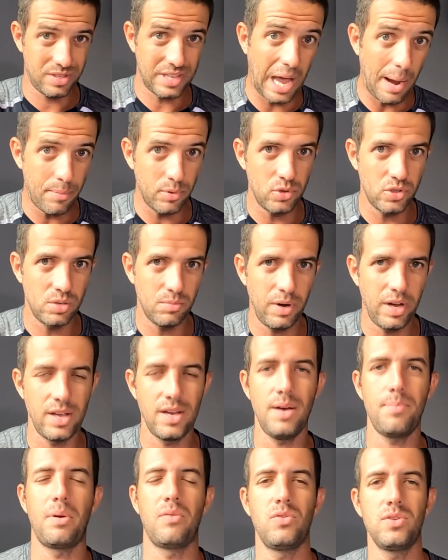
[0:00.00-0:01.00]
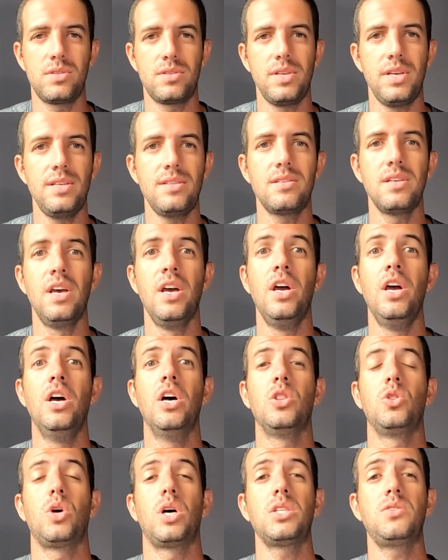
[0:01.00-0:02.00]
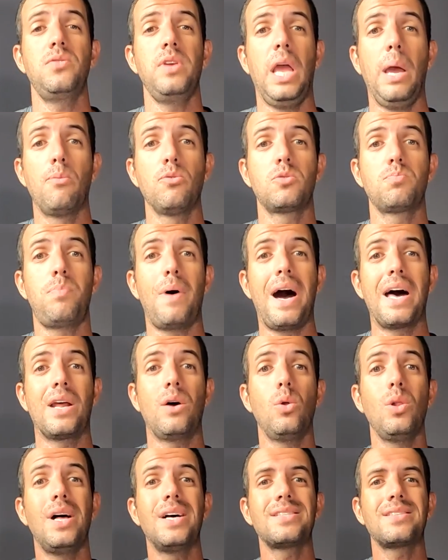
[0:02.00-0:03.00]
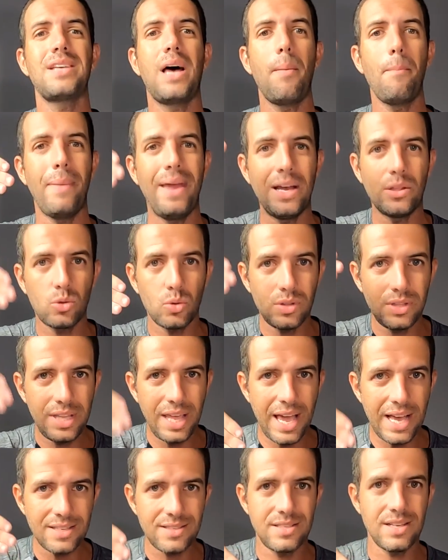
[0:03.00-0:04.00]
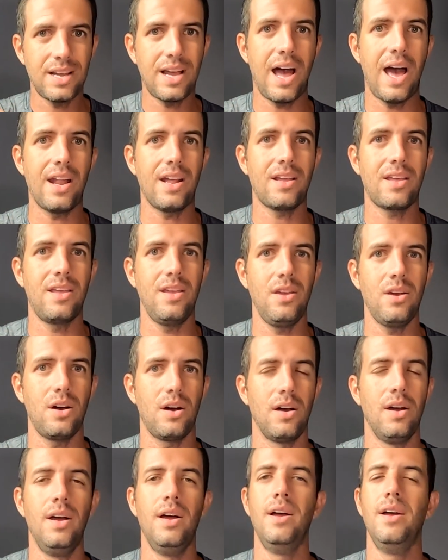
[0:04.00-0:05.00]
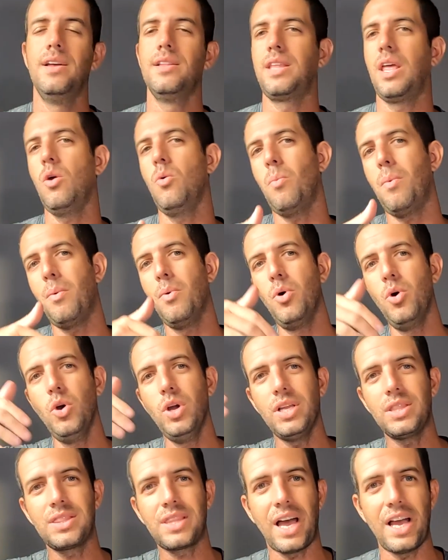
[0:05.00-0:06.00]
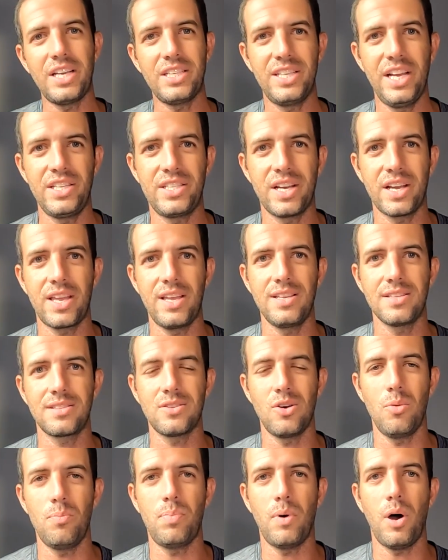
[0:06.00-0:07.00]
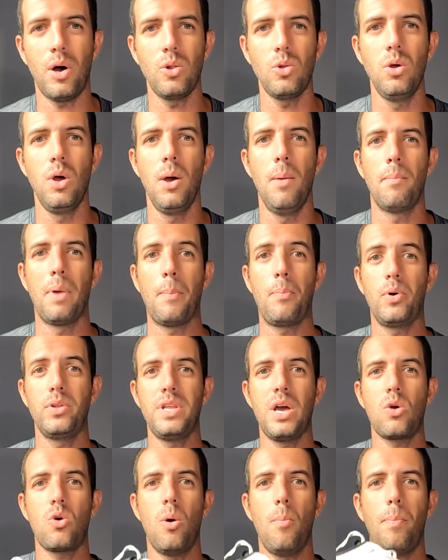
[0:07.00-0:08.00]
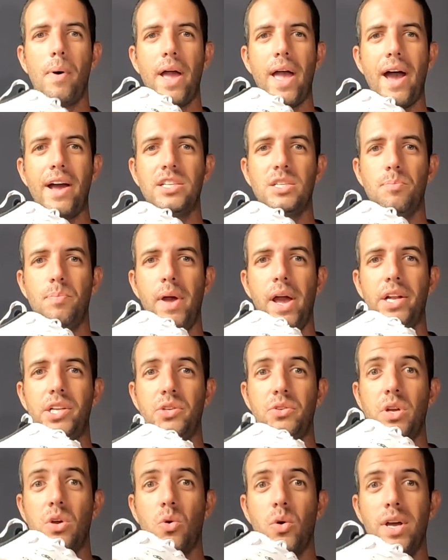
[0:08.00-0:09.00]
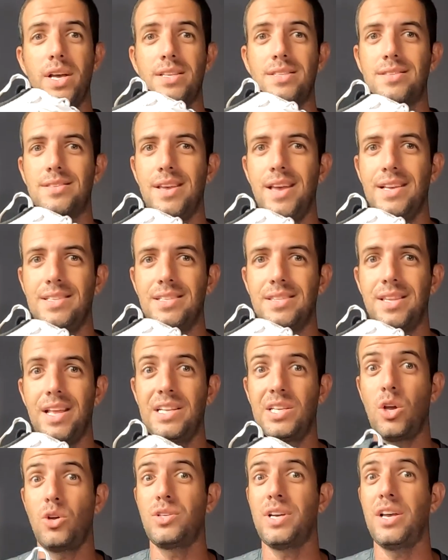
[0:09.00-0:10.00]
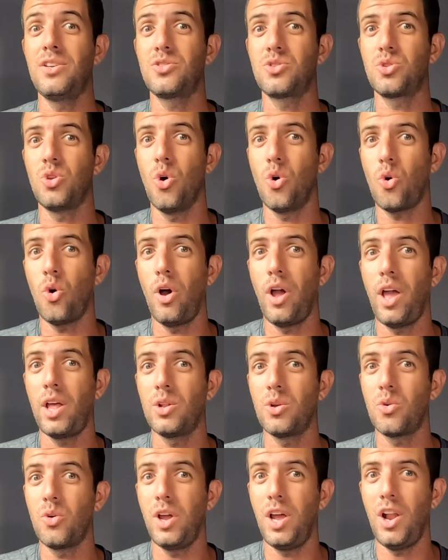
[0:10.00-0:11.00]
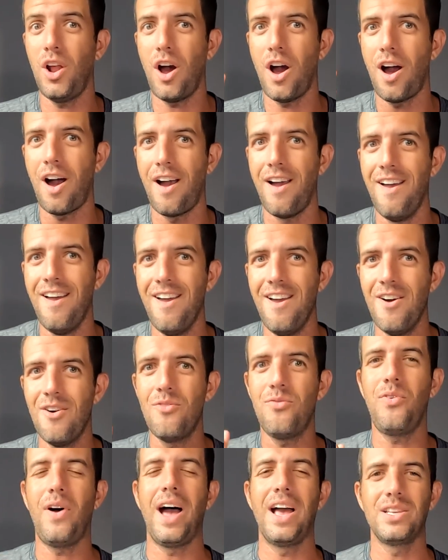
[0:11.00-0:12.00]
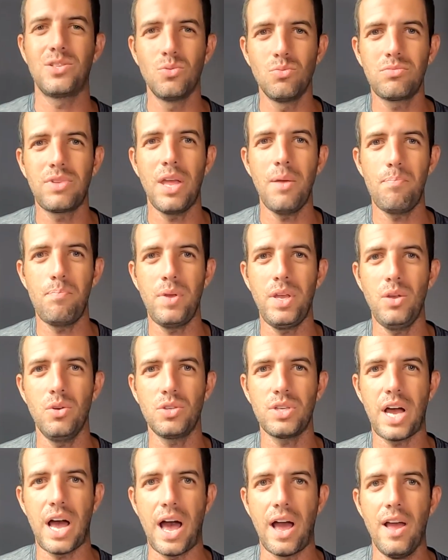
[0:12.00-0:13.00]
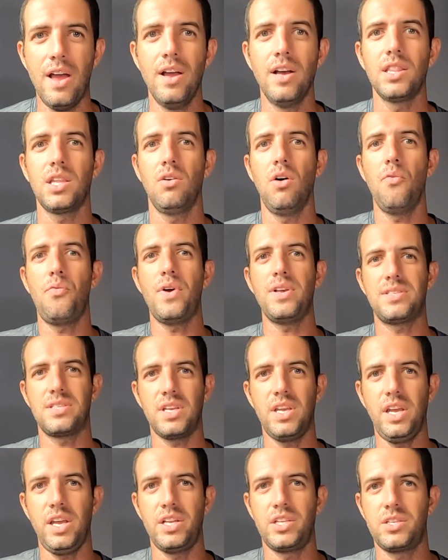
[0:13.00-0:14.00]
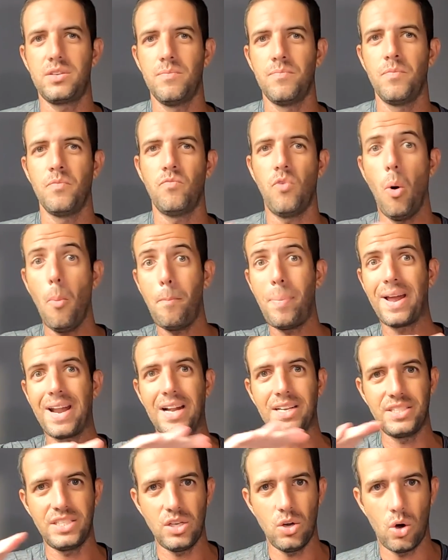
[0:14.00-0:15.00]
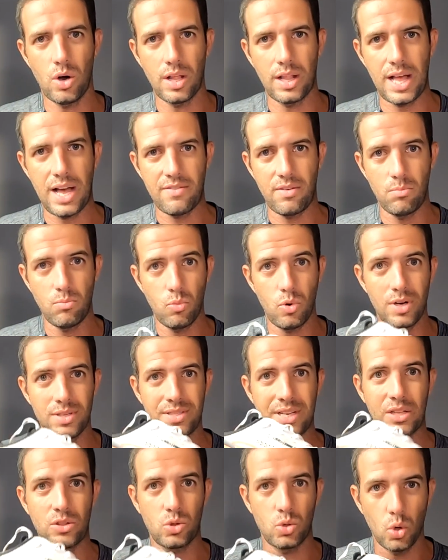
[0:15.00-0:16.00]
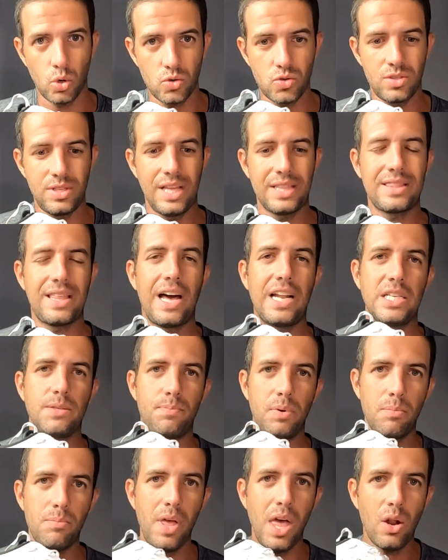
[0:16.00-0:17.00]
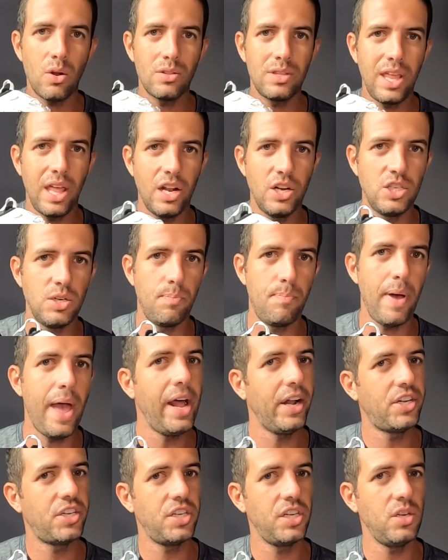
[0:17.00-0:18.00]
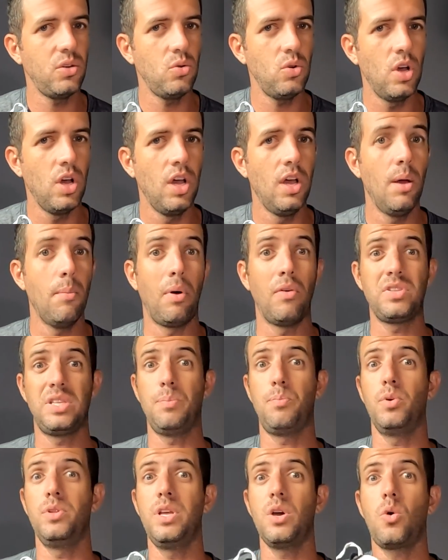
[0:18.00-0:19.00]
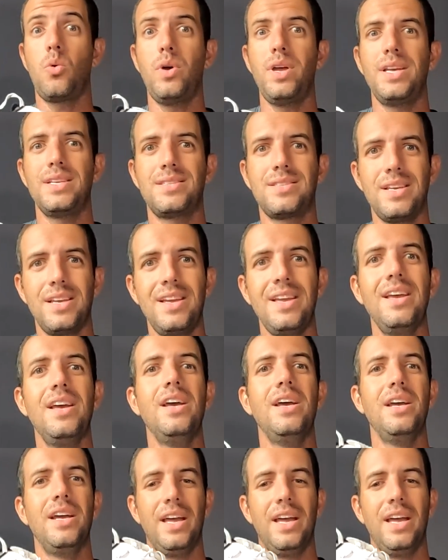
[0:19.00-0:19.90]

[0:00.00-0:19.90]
sábado de manhã para vocês. Nós viemos para o lançamento desse cara aqui, ó. Tem muita gente aqui em São Paulo para poder acompanhar de pertinho e conhecer esse tênis que eu já estou correndo com ele, ó, faz um tempinho já. Então vamos fazer o seguinte, vamos parar de enrolar, vamos mostrar todos os detalhes primeiro dele de pertinho para você poder conhecer